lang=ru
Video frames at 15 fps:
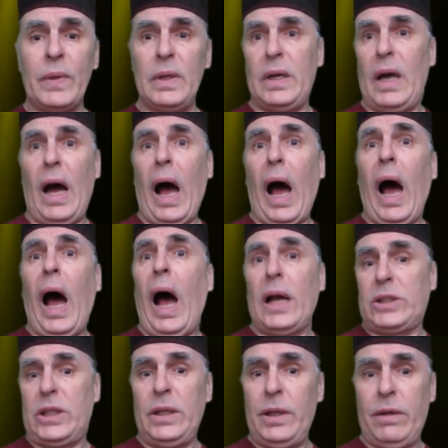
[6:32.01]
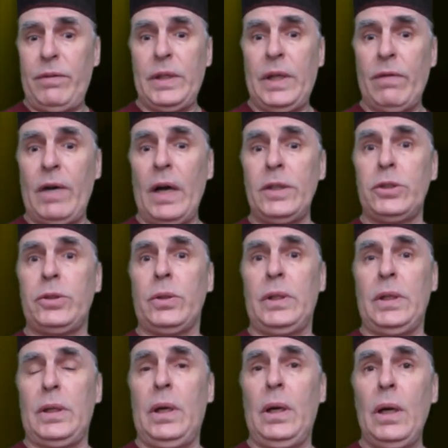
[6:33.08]
Я же не виноват, что
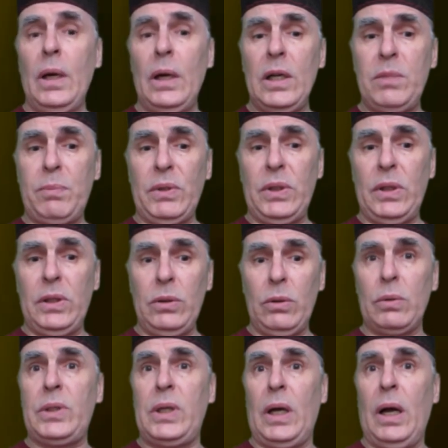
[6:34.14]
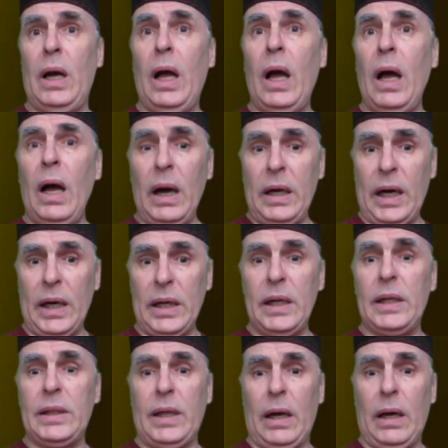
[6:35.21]
ты спотыкнулся о
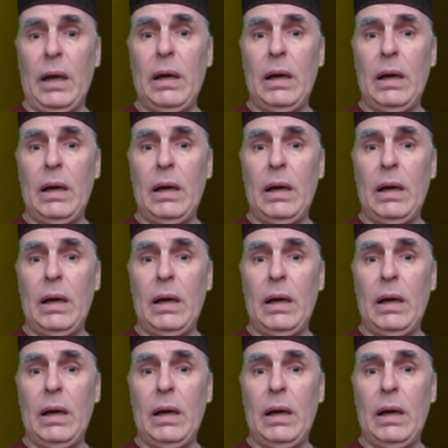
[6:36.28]
корыто.